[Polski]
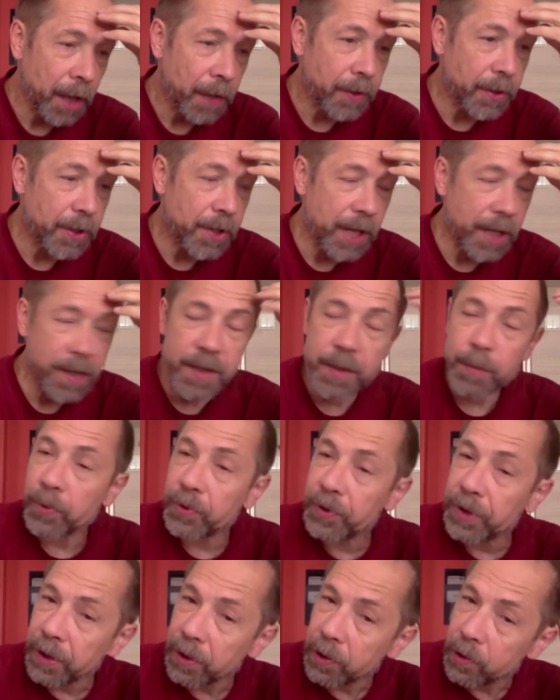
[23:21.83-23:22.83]
tysięcy
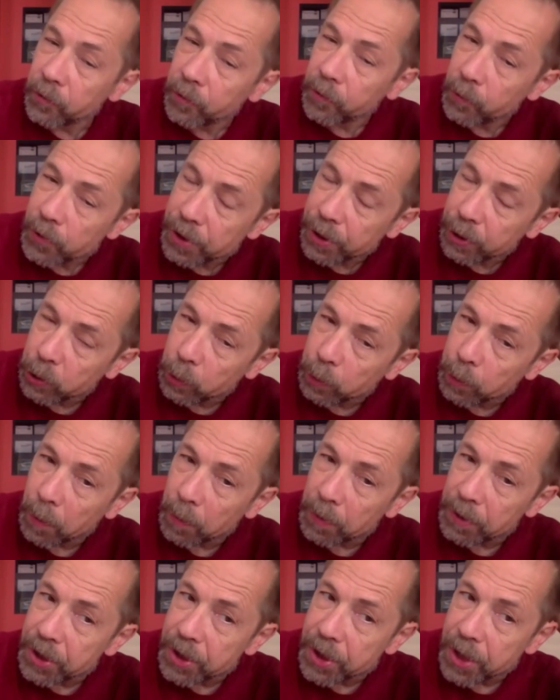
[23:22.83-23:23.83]
budynków użytku
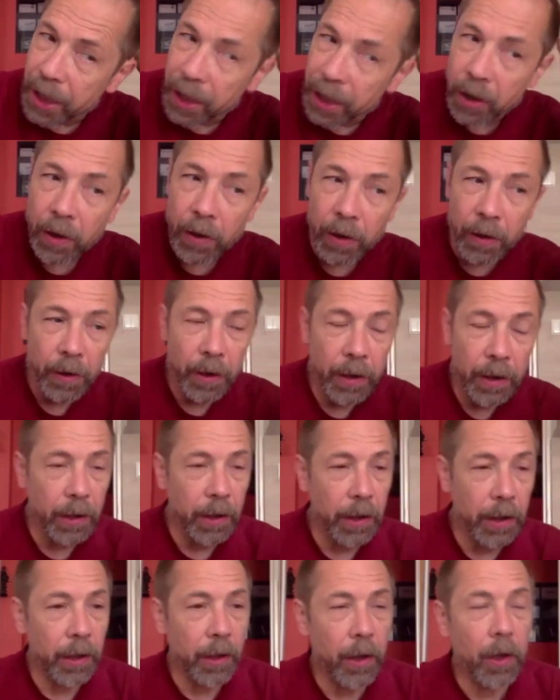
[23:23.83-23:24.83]
publicznego
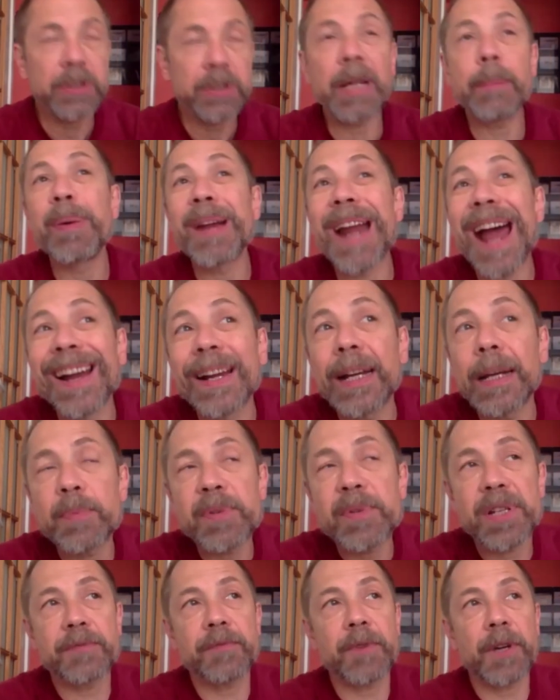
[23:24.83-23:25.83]
e, odebrane
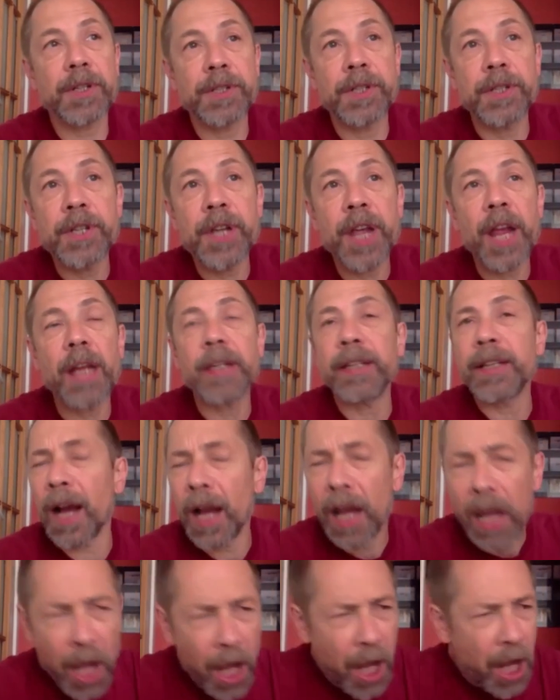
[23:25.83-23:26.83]
przez właścicieli,
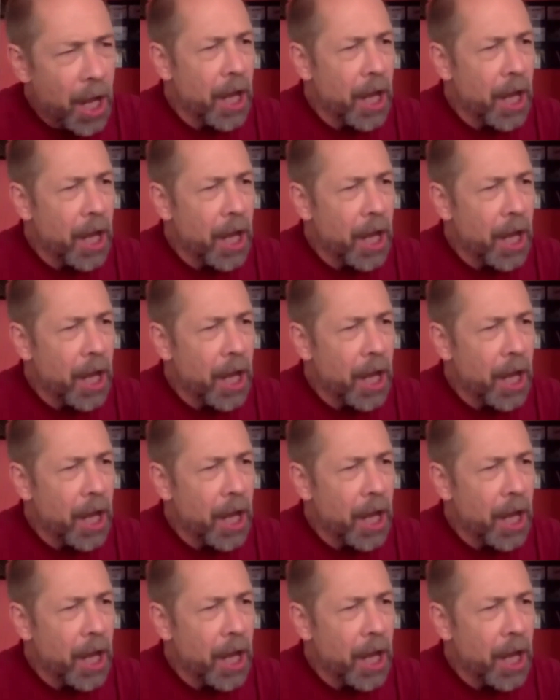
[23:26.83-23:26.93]
tak?